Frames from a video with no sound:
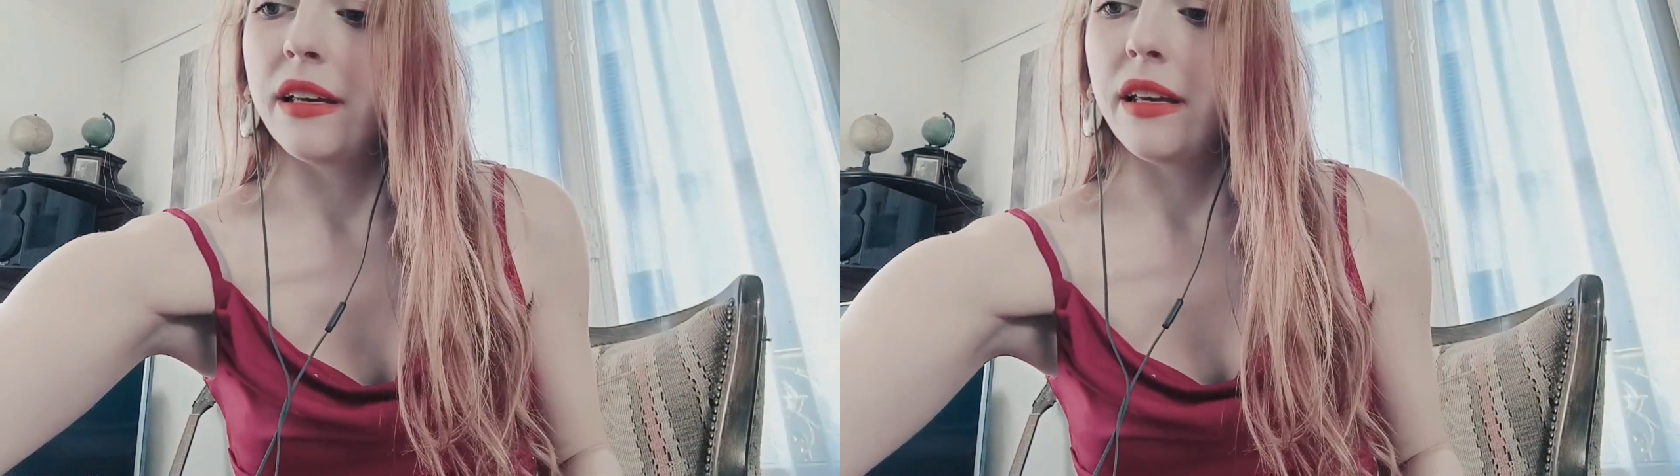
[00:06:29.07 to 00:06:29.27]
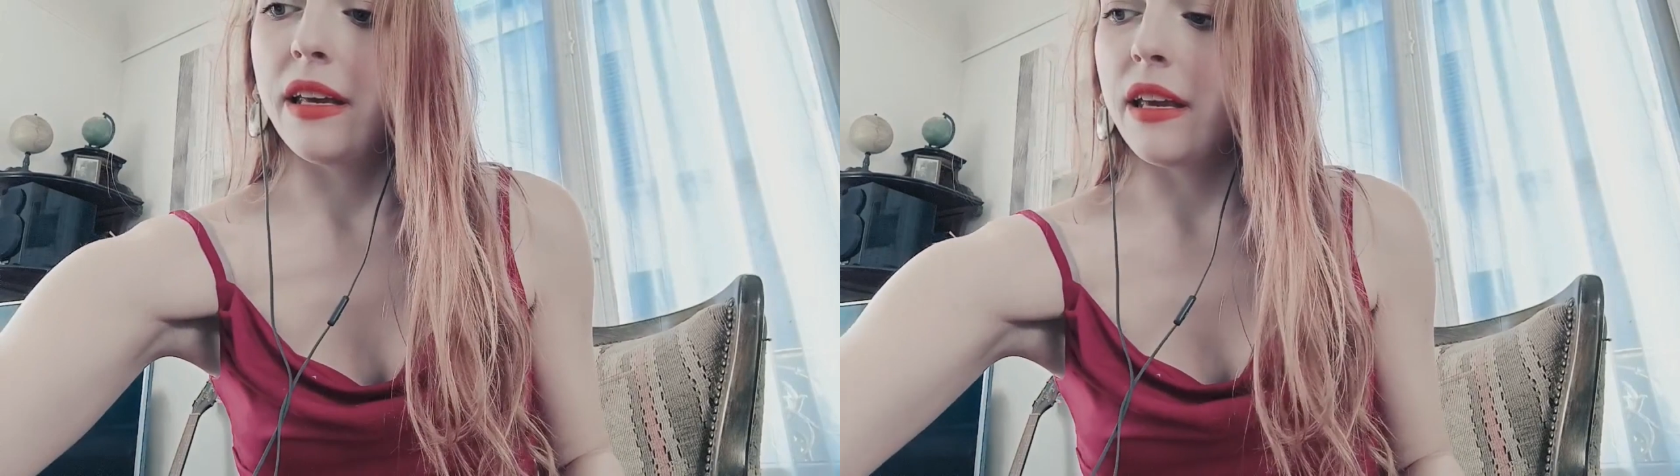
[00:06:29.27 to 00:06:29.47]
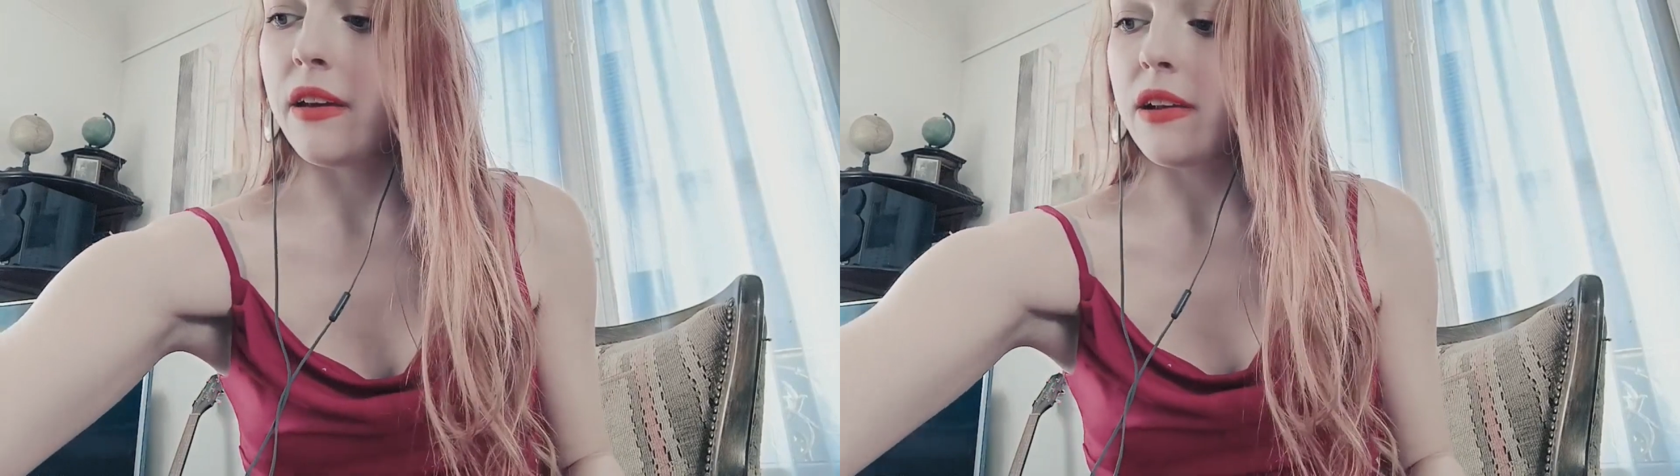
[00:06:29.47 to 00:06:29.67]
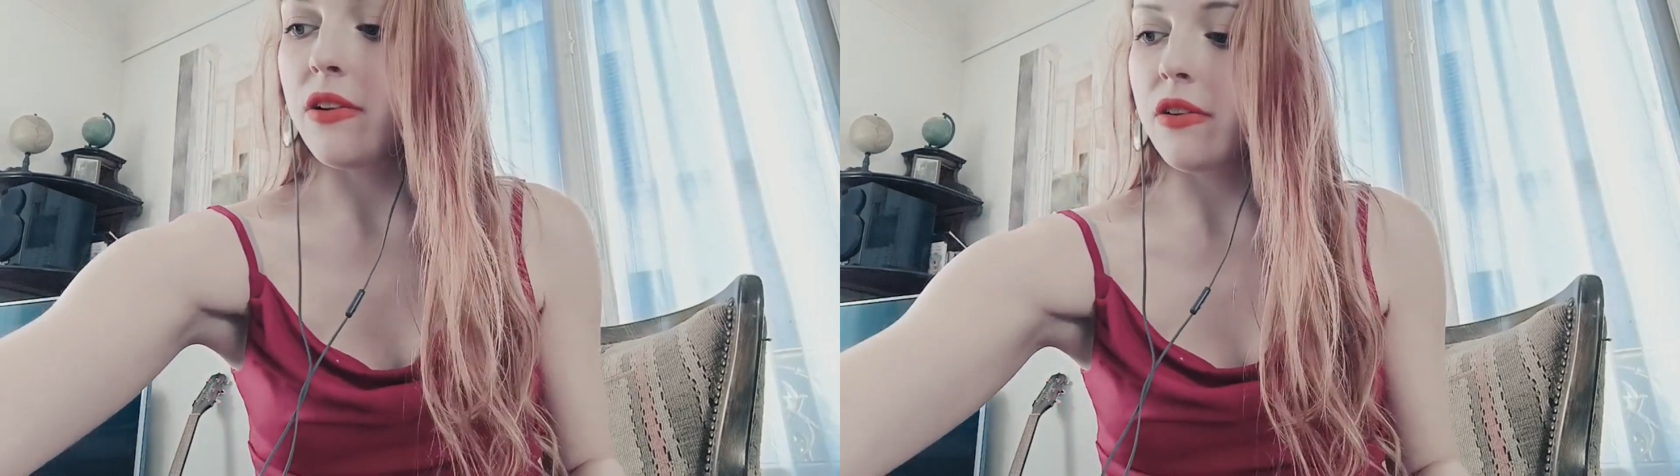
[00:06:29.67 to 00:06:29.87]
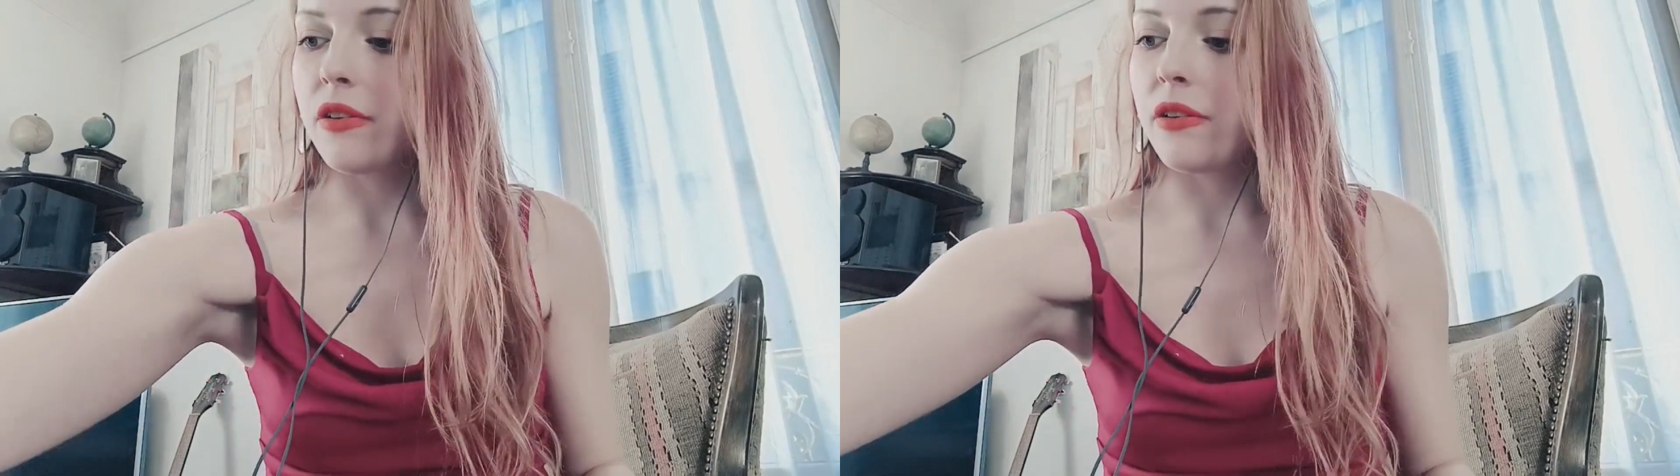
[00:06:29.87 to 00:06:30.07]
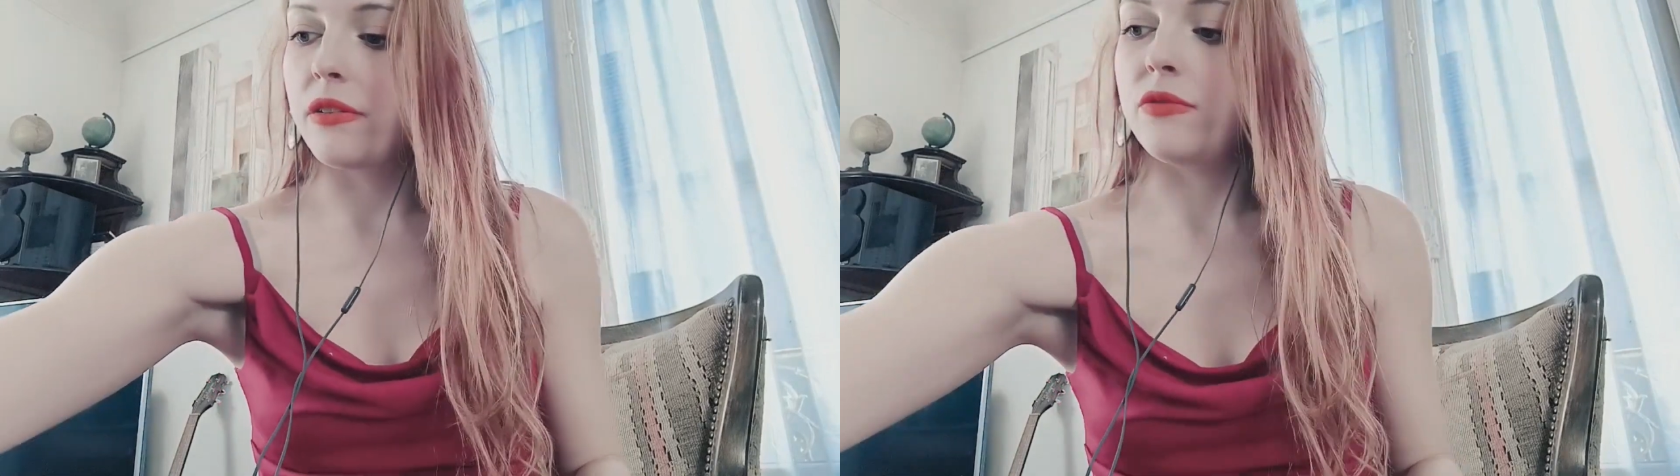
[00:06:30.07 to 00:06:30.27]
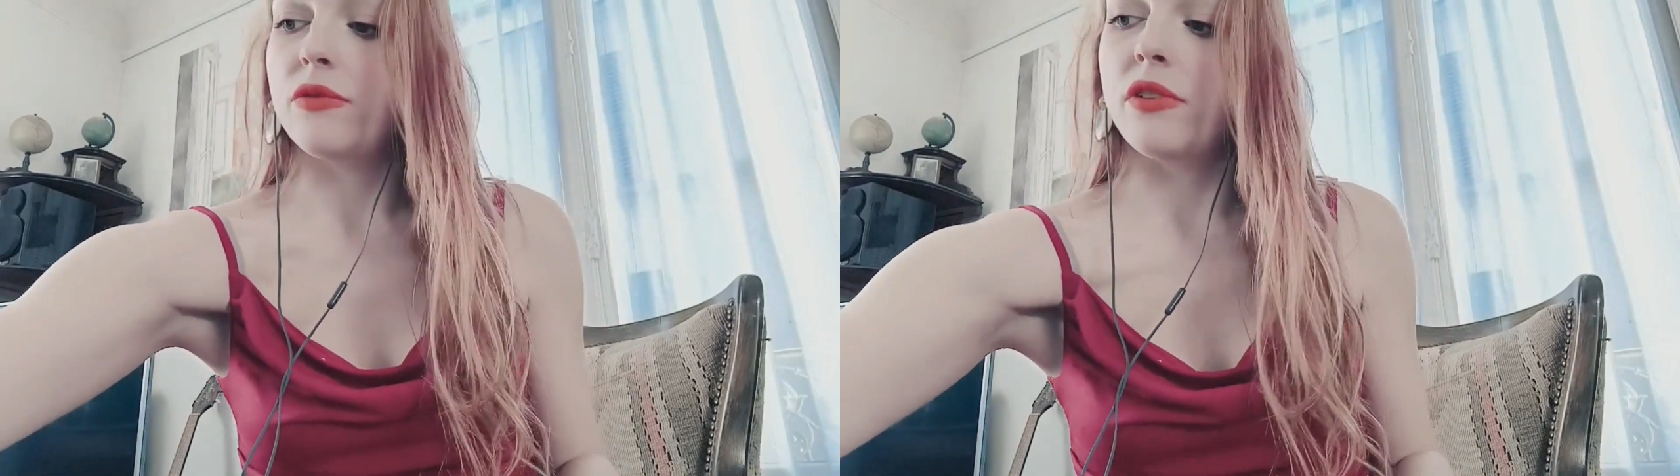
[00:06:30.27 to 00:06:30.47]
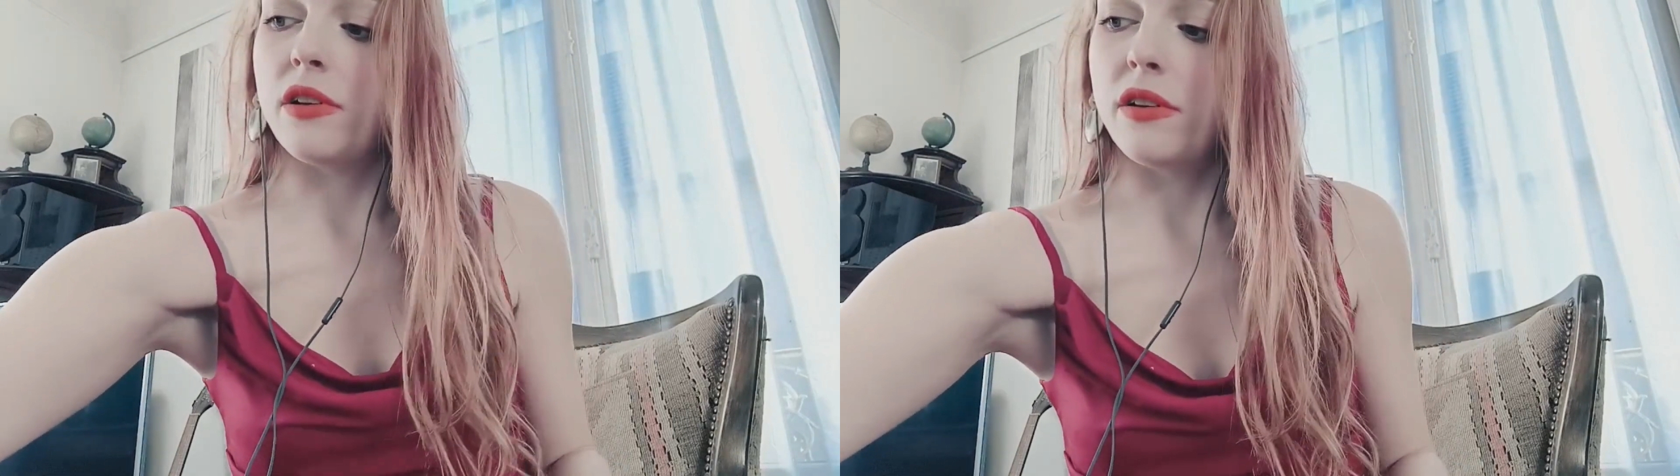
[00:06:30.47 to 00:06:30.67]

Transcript: et alors, euh, donc,